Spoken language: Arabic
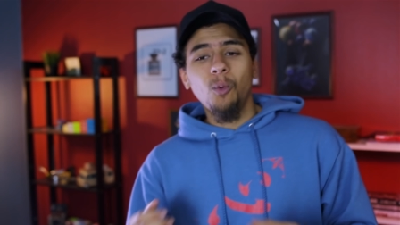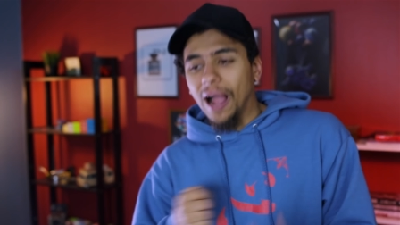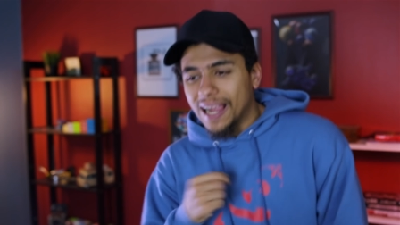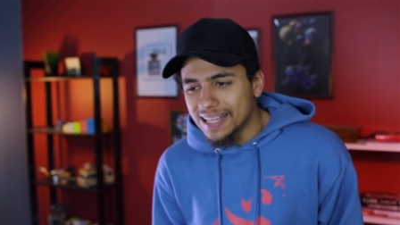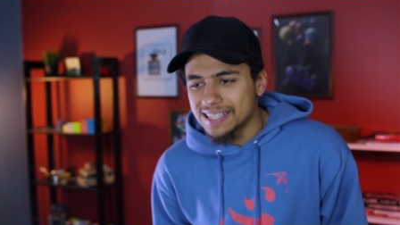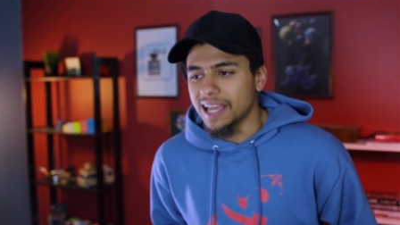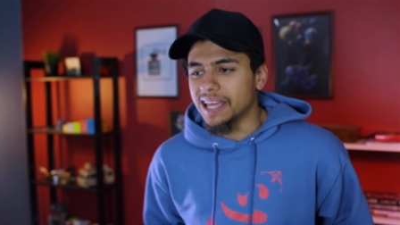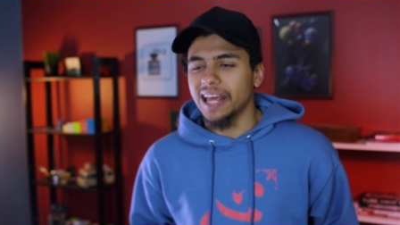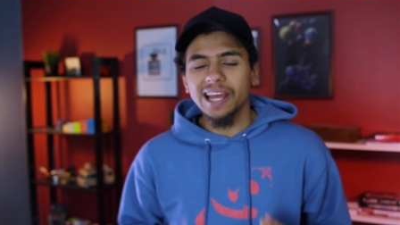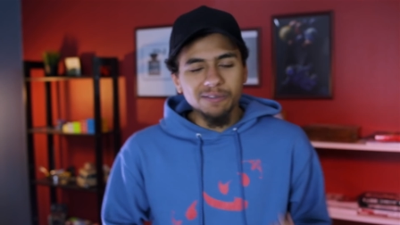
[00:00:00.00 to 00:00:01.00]
وحاجات زي
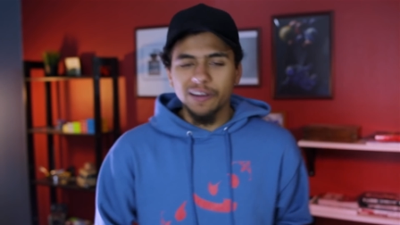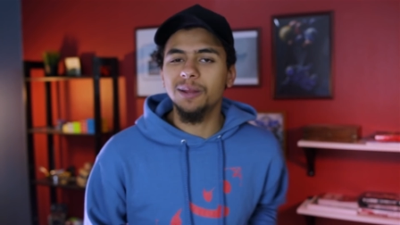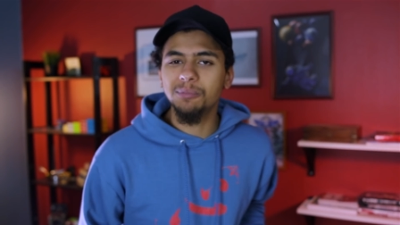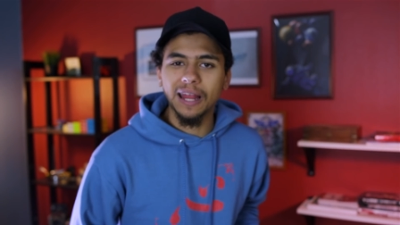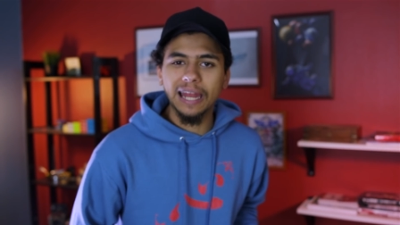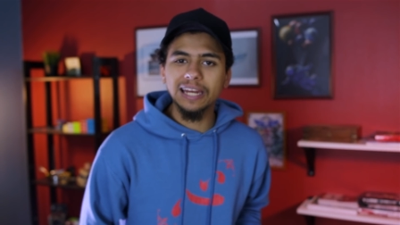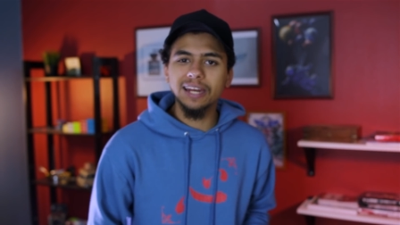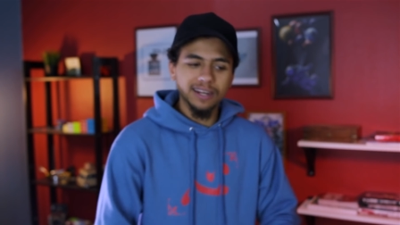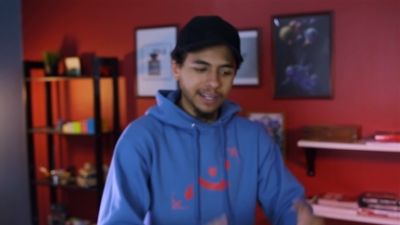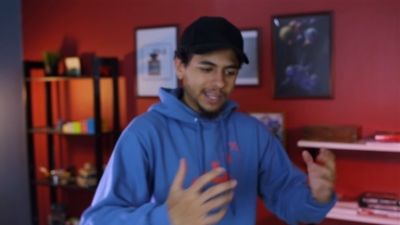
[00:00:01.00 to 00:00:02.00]
كده هي اللي فعلا
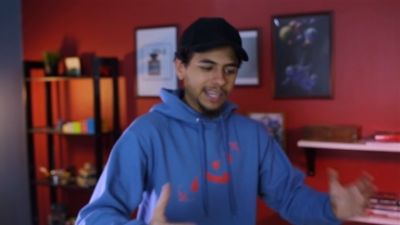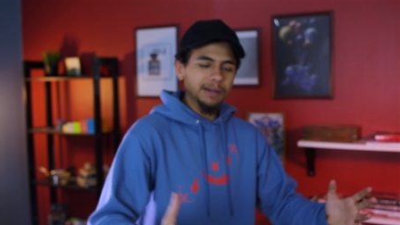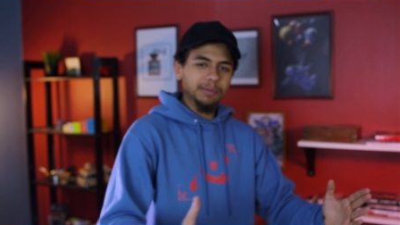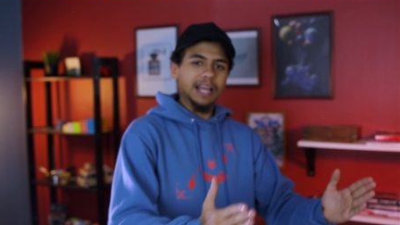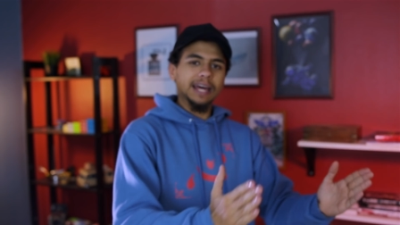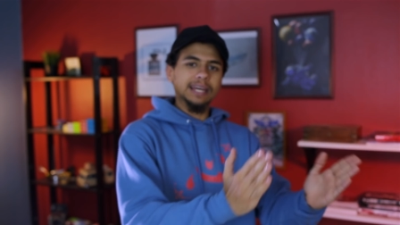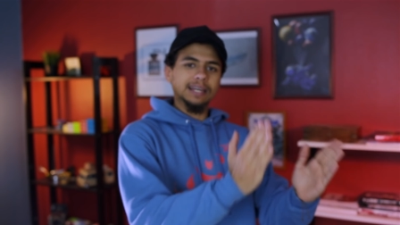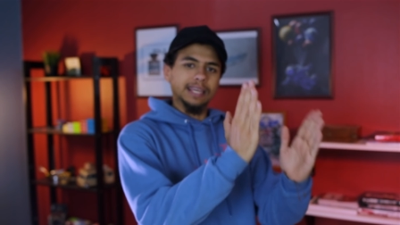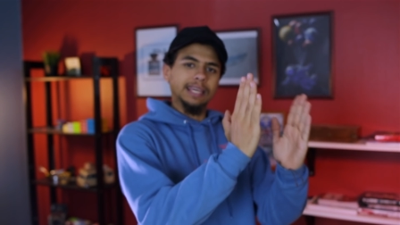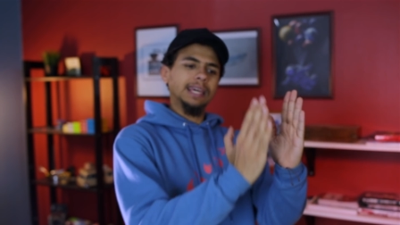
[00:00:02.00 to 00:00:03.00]
بتخلينا ان الجيل
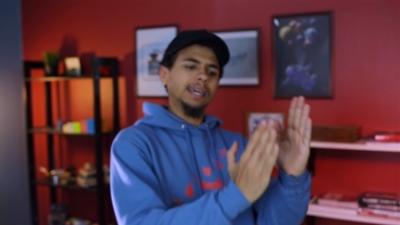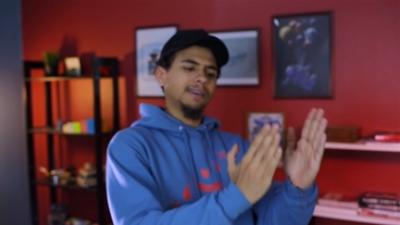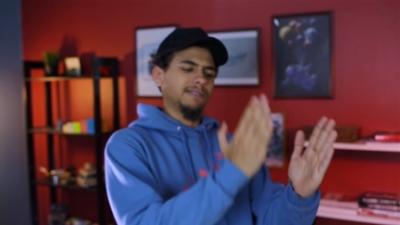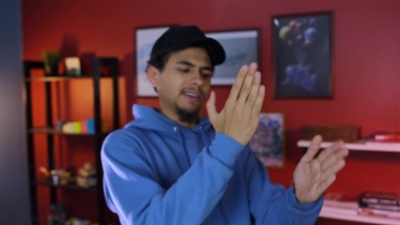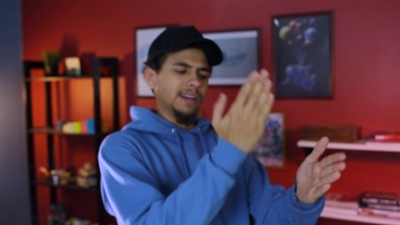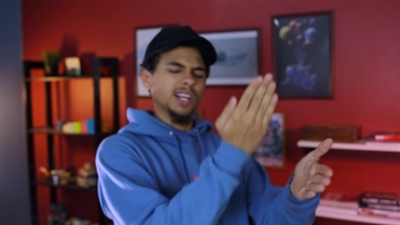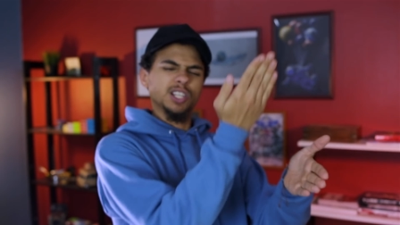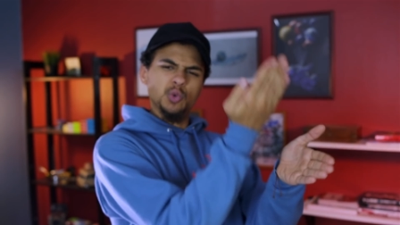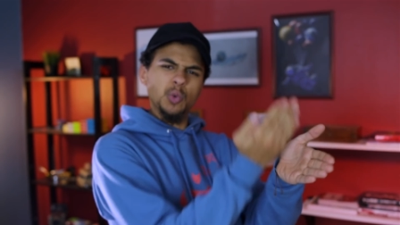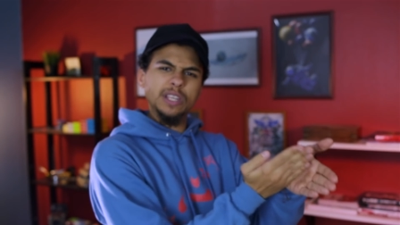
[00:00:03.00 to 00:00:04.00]
بتاعنا جه في
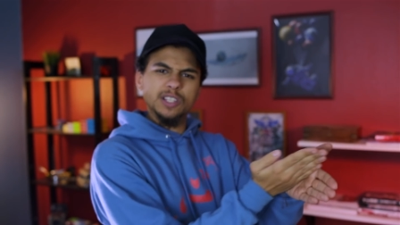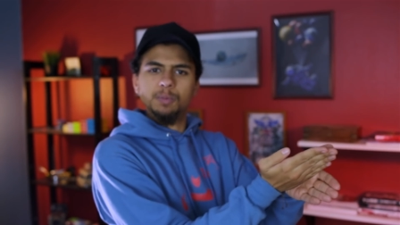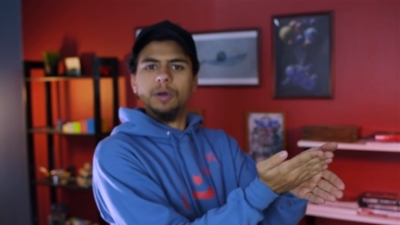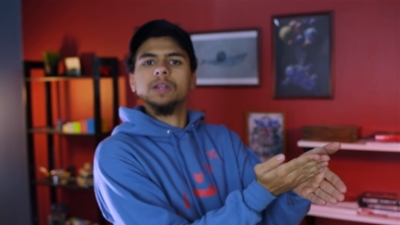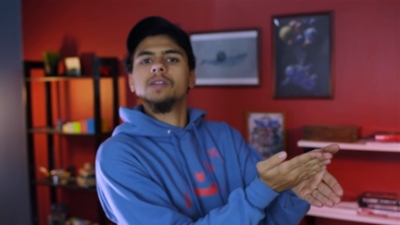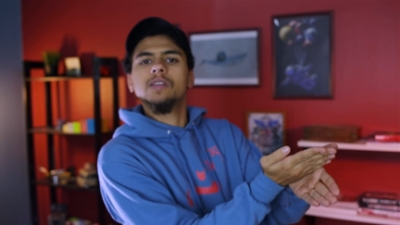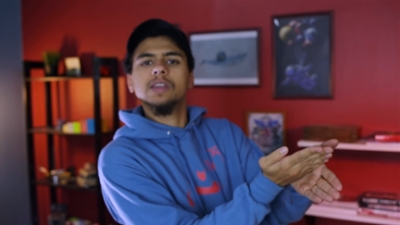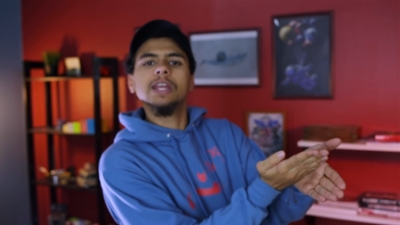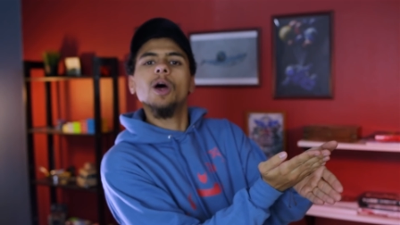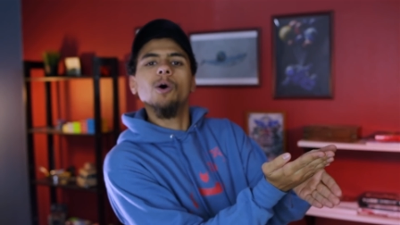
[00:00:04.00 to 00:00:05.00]
السويت سبوت
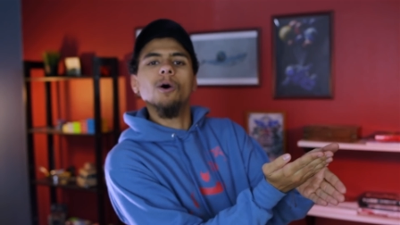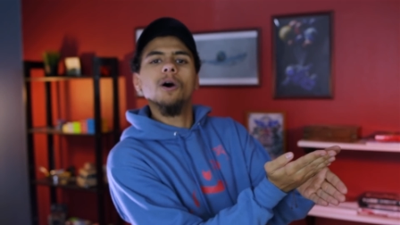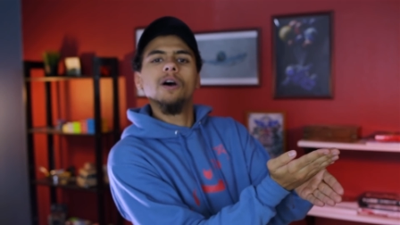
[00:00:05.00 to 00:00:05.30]
كده اهو